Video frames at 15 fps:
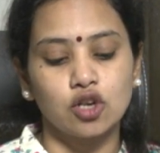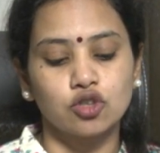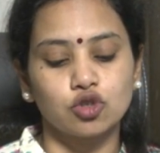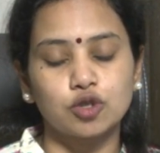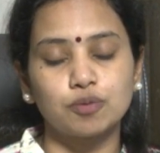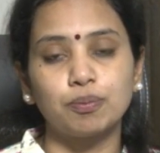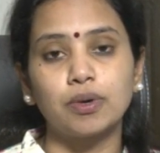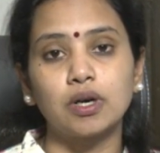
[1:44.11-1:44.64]
సో
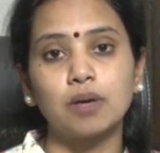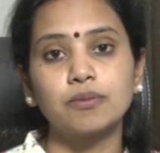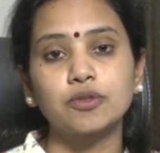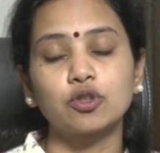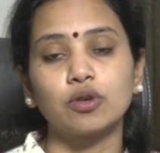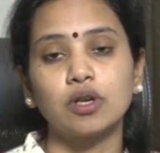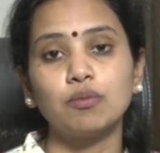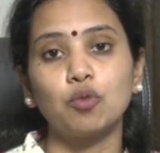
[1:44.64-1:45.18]
స్పర్మ్స్
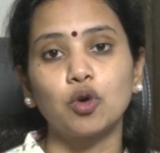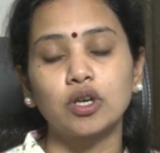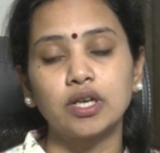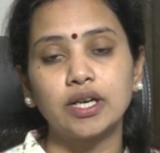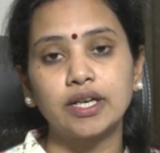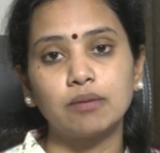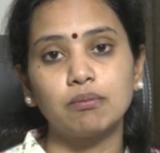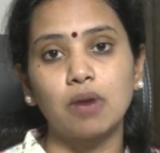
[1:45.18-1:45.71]
కూడా
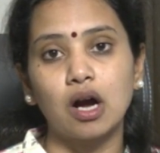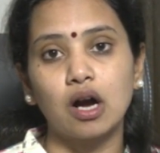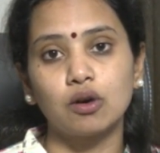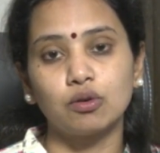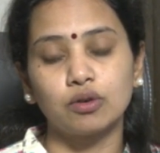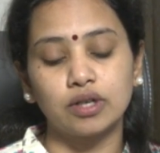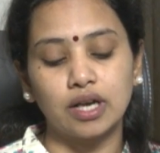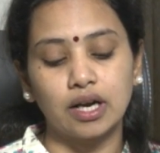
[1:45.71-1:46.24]
మొటిలిటీ
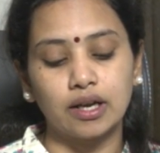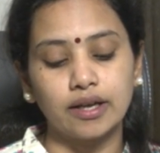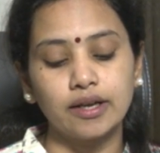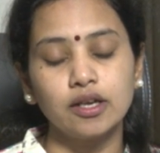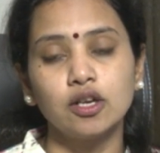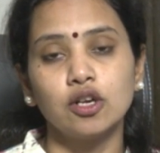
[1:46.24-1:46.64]
బాగుండాలి